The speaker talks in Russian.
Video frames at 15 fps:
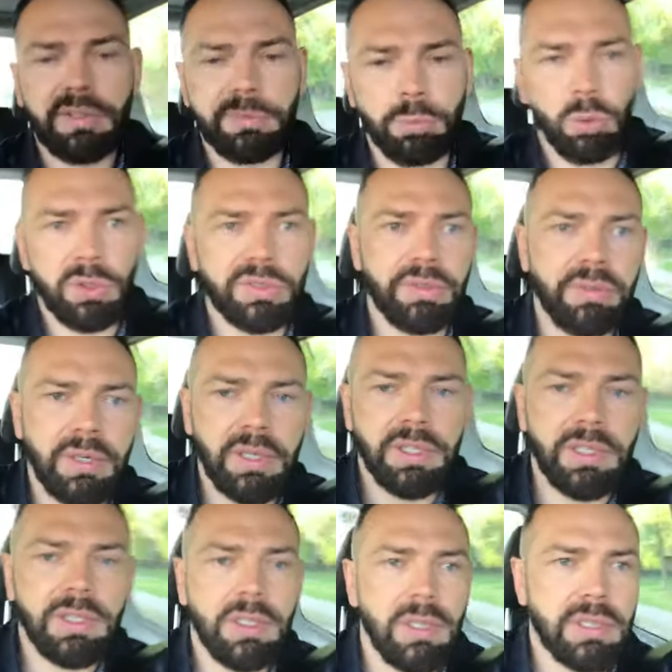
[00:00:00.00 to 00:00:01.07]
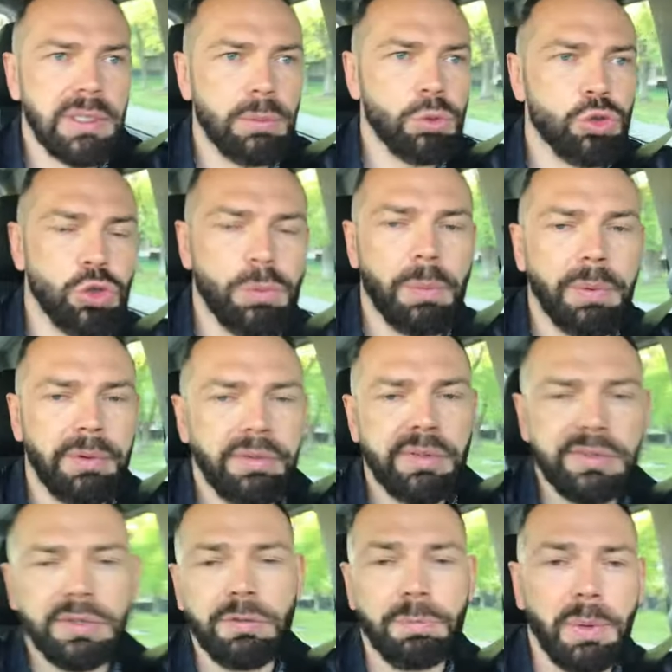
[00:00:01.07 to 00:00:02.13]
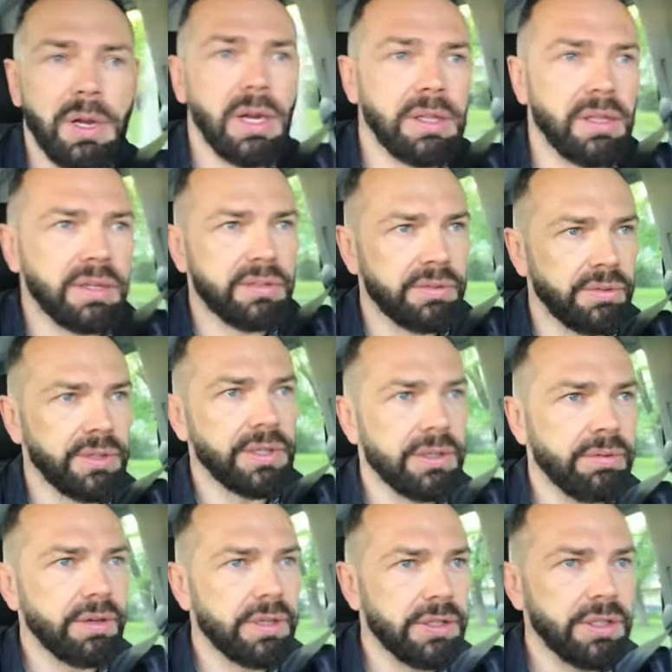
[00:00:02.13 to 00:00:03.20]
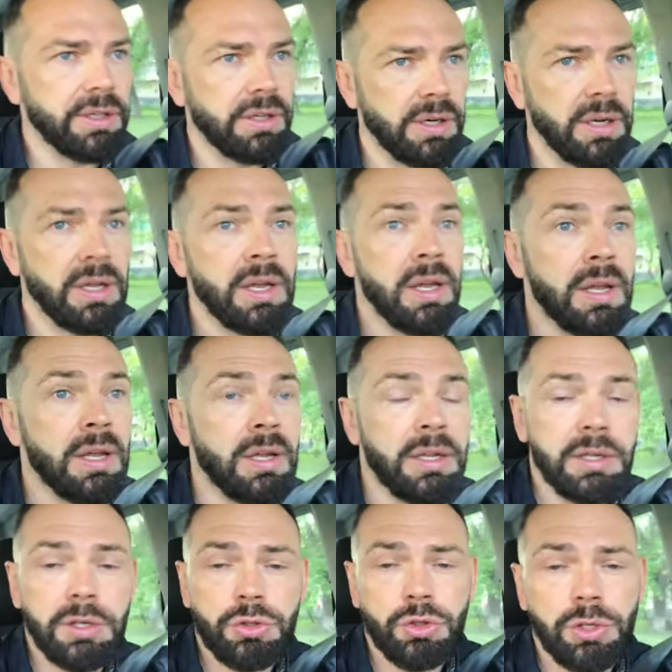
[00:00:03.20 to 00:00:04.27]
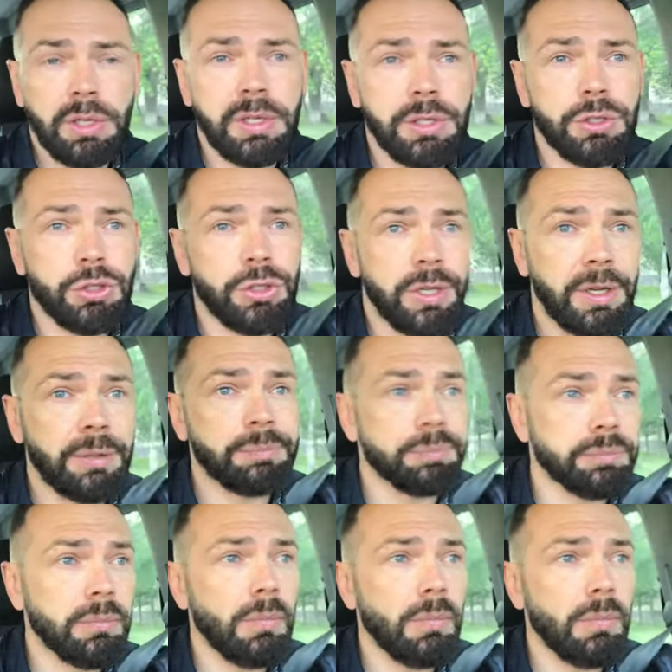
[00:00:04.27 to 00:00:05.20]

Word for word: использовали их для того, чтобы привести в порядок свои квартиры и жилища.